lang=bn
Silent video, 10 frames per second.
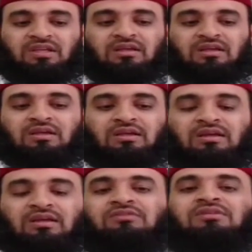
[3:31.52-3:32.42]

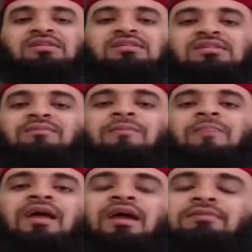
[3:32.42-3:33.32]
রাসুলসাহ ইসলাম
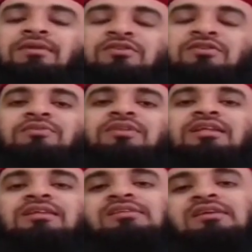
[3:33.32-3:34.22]
একবার স্বপ্ন দেখলেন
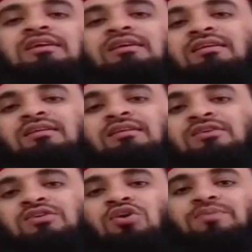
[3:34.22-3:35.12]
যে সব
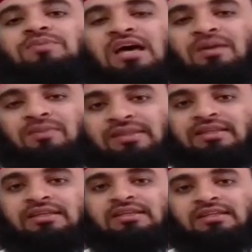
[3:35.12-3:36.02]
সাহাবাদের
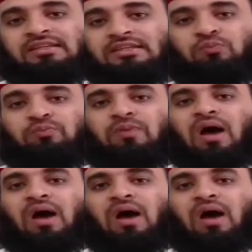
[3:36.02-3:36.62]
জুব্বা